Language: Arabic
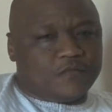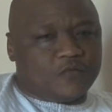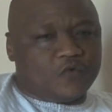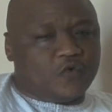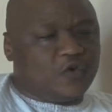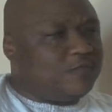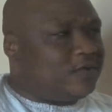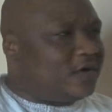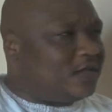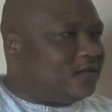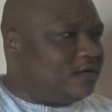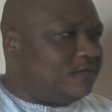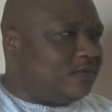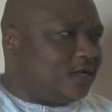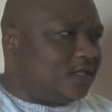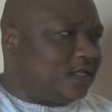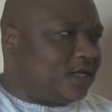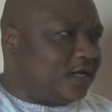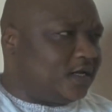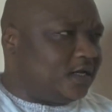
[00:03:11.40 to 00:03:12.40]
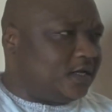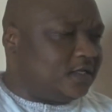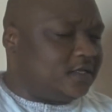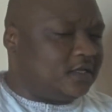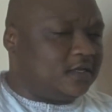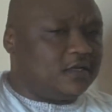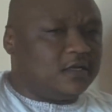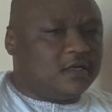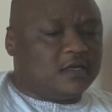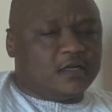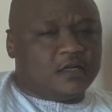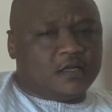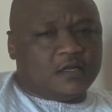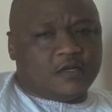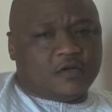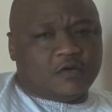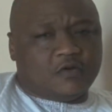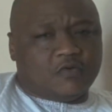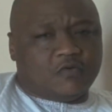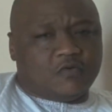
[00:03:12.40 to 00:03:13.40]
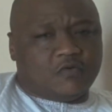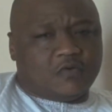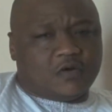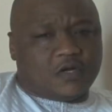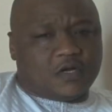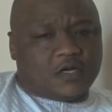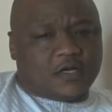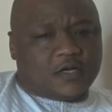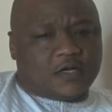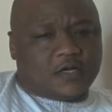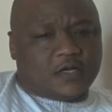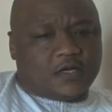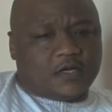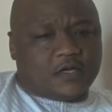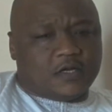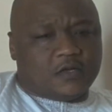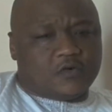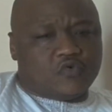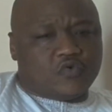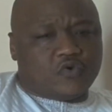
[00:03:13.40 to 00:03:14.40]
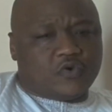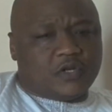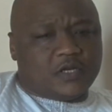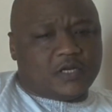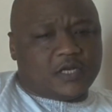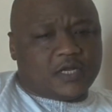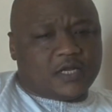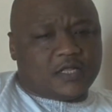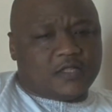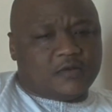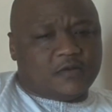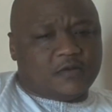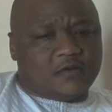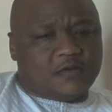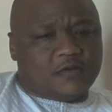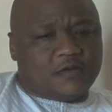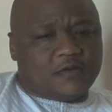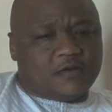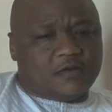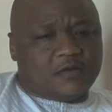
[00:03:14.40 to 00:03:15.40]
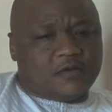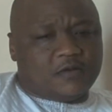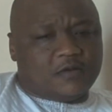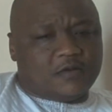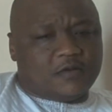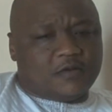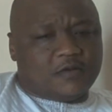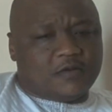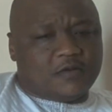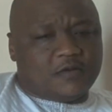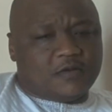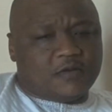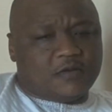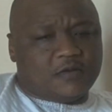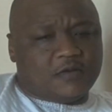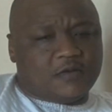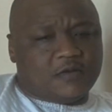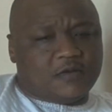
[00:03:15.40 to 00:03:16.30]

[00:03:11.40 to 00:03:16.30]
نحب هذا البلد حقيقة ونكن لهذا البلد كل الاحترام